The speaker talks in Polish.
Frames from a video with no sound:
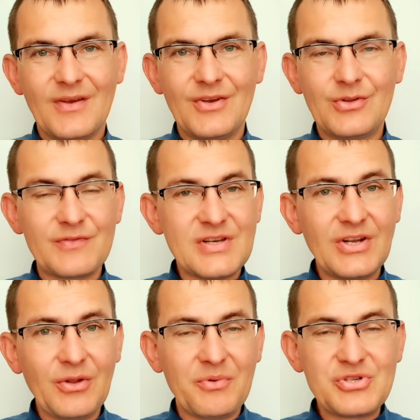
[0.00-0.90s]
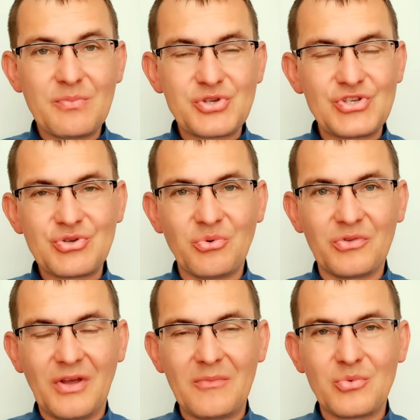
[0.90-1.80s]
I to wcale nie będzie przeczyło
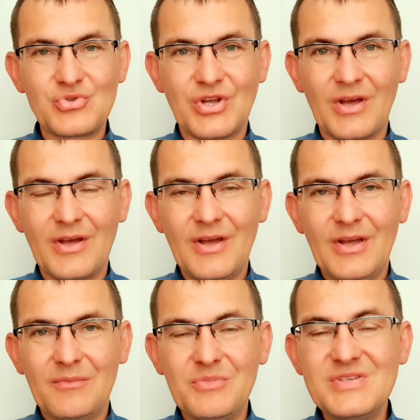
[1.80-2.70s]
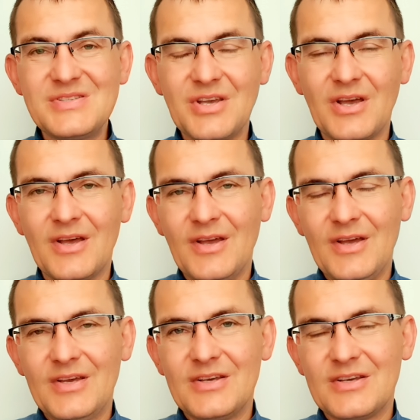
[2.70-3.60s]
temu, że misje
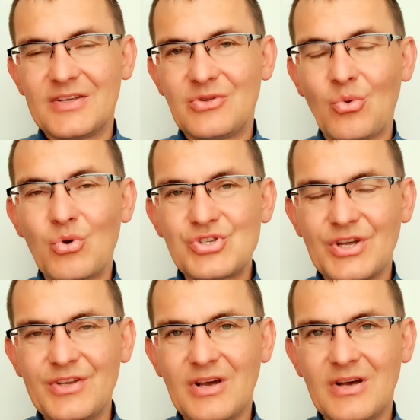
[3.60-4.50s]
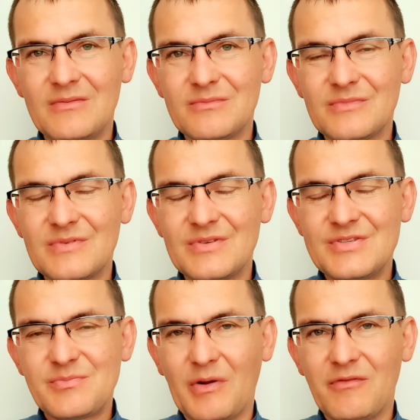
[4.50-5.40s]
y, do głoszenia mm, i
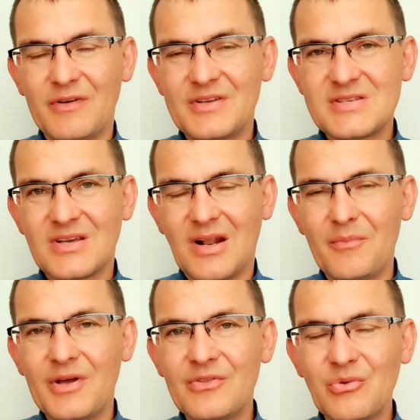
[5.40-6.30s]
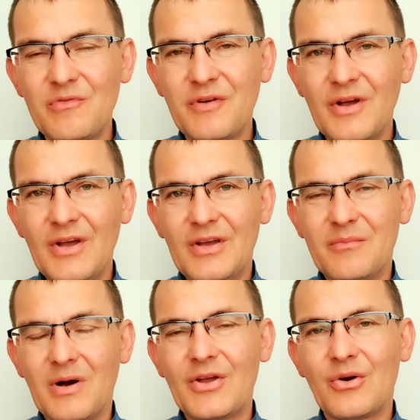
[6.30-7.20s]
sprawowania sakramentów
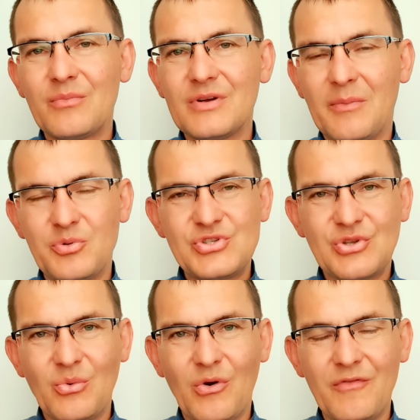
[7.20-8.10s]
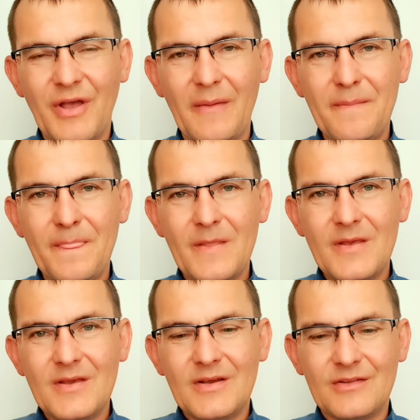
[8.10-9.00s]
mają apostołowie.
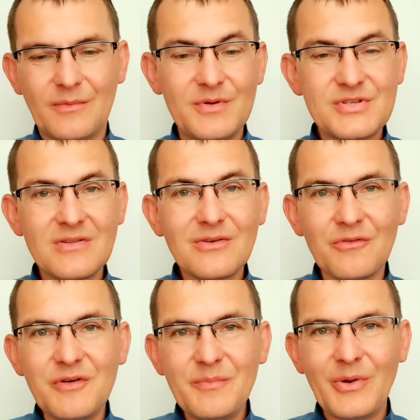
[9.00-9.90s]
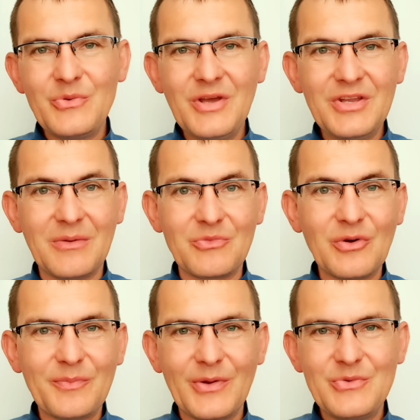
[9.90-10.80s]
To będzie tylko wypełnieniem,
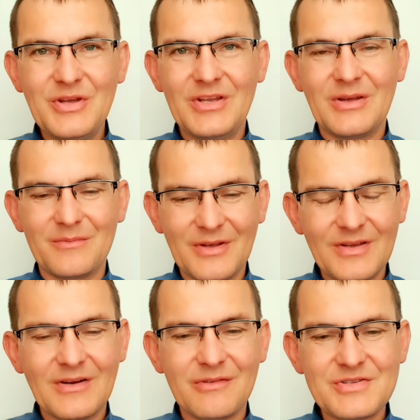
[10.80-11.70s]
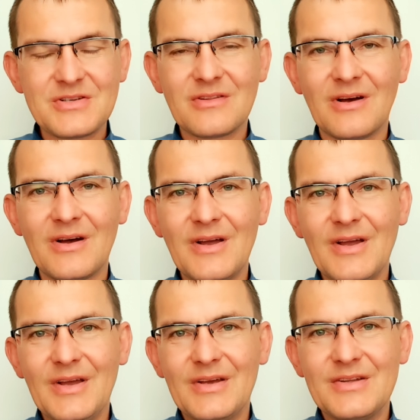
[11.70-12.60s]
dopełnieniem, tak jak właśnie ta
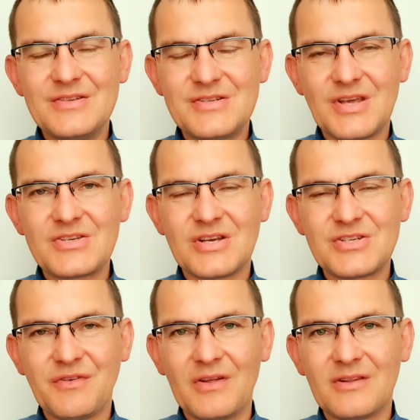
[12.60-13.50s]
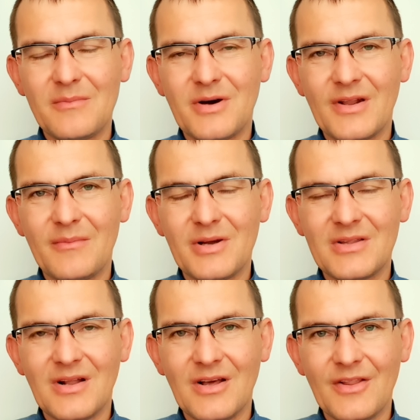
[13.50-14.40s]
y, dzisiejsza święta Maria
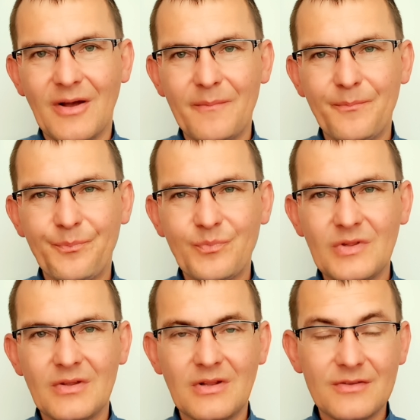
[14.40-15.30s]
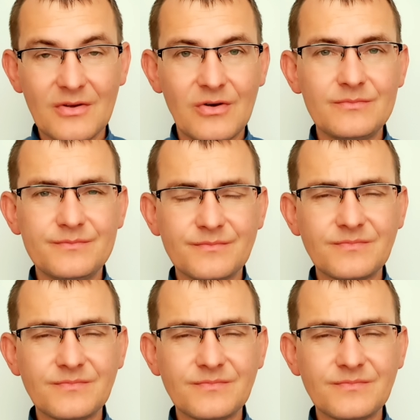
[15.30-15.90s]
Magdalena. Dlatego